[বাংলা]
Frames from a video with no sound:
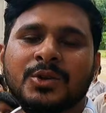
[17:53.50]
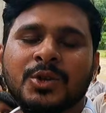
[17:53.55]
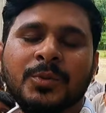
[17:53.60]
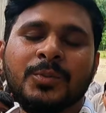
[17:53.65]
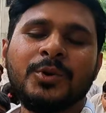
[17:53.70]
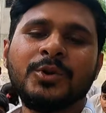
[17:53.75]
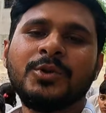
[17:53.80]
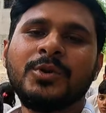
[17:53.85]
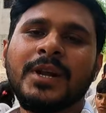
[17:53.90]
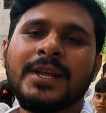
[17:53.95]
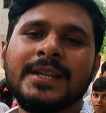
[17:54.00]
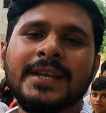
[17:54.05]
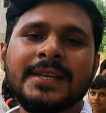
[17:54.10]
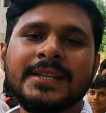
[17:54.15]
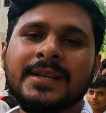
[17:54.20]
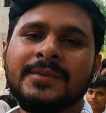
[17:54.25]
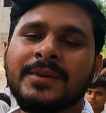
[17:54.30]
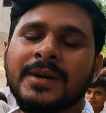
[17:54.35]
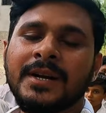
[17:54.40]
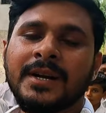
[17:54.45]
তো বন্ধুরা
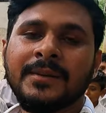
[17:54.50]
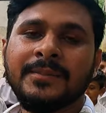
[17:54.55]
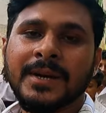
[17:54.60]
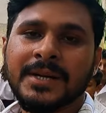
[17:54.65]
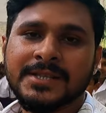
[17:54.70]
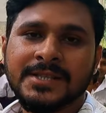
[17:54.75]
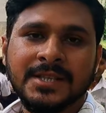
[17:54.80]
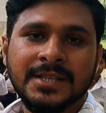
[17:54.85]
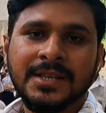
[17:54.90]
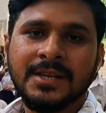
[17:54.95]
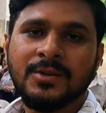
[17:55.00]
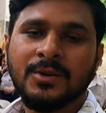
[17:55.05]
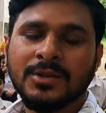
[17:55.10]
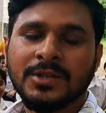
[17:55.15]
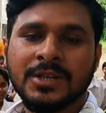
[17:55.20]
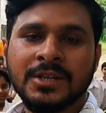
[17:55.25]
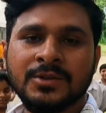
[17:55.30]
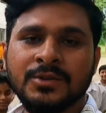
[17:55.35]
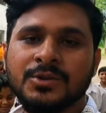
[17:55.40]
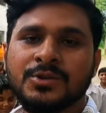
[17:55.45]
দেখতে পারলে বাচ্চাদের
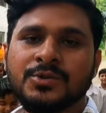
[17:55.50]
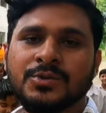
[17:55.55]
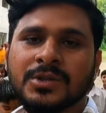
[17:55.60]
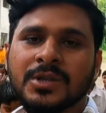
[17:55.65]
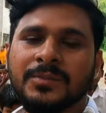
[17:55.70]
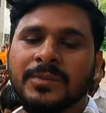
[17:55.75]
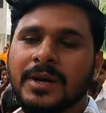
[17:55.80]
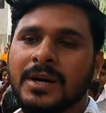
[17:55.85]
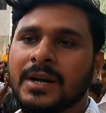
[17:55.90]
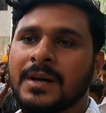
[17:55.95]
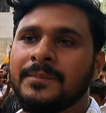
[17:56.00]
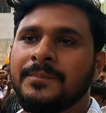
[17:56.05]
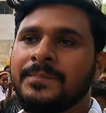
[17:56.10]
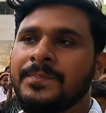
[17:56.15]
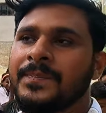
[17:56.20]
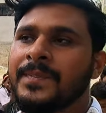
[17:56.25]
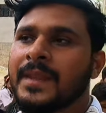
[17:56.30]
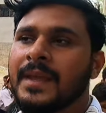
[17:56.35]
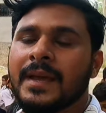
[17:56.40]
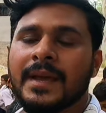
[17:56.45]
কথা কিন্তু শুনতে পারলাম
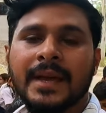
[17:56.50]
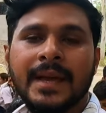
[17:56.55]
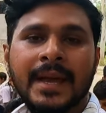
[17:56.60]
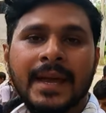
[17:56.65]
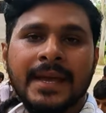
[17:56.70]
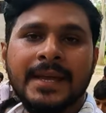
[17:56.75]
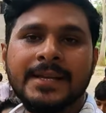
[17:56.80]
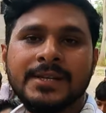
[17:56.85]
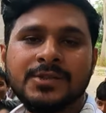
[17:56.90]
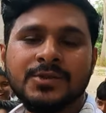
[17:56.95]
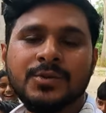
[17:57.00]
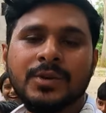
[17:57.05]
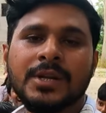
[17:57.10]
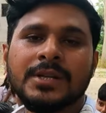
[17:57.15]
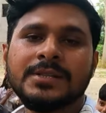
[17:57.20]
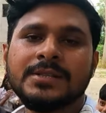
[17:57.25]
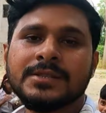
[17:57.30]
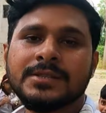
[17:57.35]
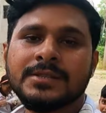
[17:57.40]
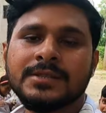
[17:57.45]
এই
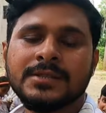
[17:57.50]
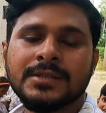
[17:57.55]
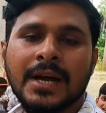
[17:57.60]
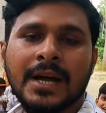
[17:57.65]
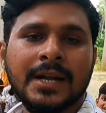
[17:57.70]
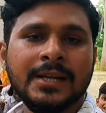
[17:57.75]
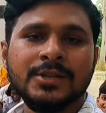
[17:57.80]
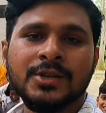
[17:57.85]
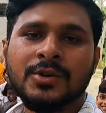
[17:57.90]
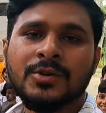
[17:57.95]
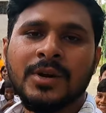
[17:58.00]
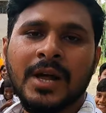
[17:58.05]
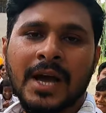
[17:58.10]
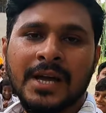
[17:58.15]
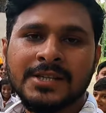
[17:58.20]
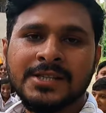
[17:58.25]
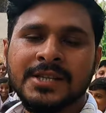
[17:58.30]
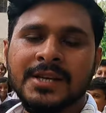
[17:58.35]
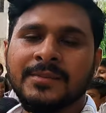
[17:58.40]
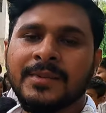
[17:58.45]
স্কুলে তারা যখন
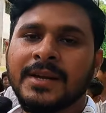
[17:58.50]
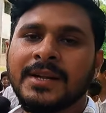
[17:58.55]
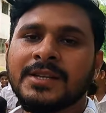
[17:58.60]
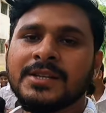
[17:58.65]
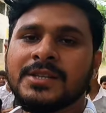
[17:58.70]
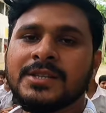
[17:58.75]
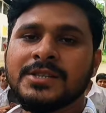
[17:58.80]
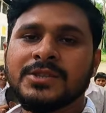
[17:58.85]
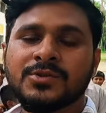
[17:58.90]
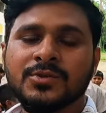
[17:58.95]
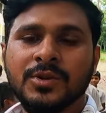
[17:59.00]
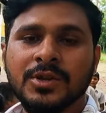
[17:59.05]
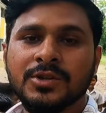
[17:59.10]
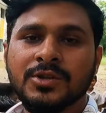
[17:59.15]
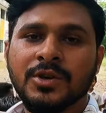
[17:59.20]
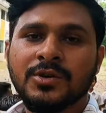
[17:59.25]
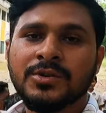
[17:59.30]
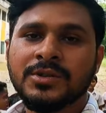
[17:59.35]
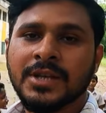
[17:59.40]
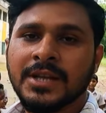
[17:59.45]
আসে মানে স্কুলে
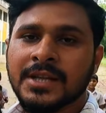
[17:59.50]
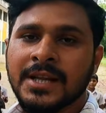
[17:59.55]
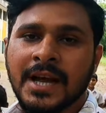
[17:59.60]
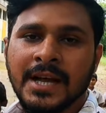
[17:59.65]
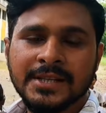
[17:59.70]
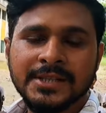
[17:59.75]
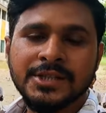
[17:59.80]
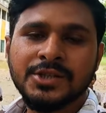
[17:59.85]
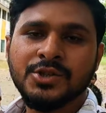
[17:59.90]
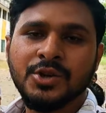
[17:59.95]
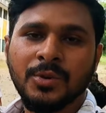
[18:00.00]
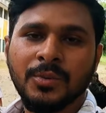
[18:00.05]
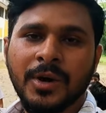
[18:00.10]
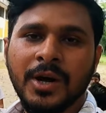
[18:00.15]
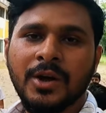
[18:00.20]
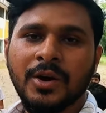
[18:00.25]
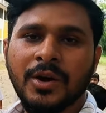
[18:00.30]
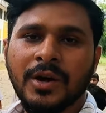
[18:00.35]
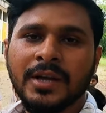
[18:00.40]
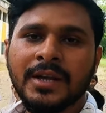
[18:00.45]
যখন তাদের আসার
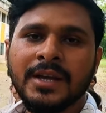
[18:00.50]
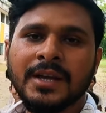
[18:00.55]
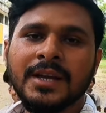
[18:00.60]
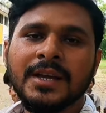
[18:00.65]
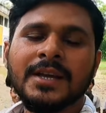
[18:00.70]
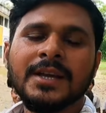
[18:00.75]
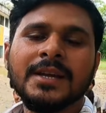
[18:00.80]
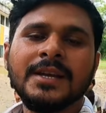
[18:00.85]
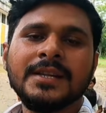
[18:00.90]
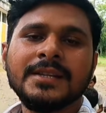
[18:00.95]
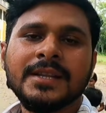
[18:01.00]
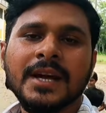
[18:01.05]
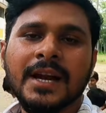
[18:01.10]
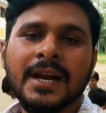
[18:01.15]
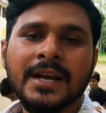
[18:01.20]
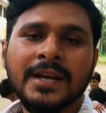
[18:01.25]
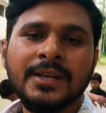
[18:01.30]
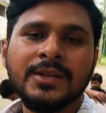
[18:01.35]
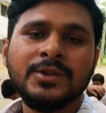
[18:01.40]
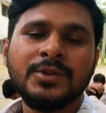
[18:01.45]
সময় হয়
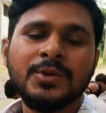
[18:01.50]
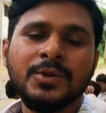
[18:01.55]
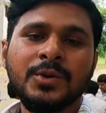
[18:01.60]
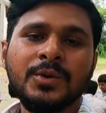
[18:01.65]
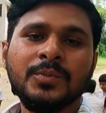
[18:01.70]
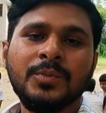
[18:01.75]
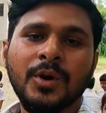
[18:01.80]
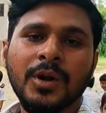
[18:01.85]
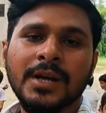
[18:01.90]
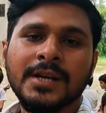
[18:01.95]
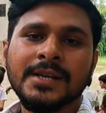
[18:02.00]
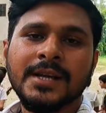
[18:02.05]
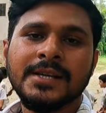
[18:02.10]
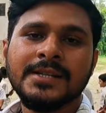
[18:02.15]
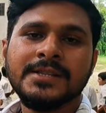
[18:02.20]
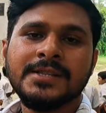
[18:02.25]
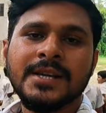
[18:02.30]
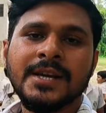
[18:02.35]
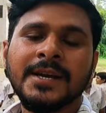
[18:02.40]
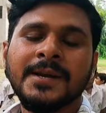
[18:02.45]
তারা কিন্তু বলা যায়
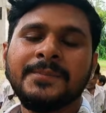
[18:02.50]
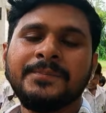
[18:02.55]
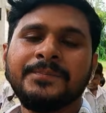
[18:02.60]
যে